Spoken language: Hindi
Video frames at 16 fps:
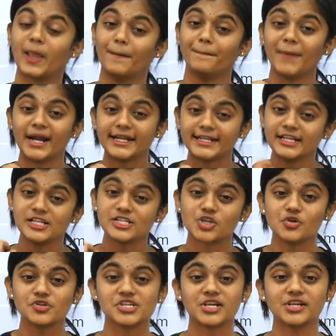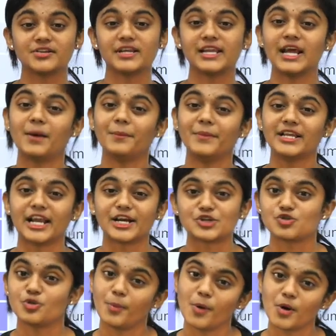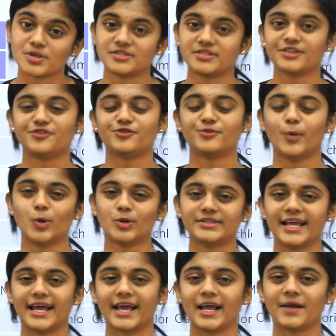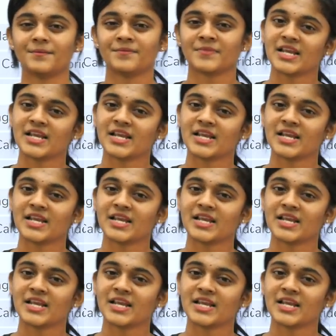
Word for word: मेटल्स को जनरली हम इलेक्ट्रोपॉजिटिव बोलते हैं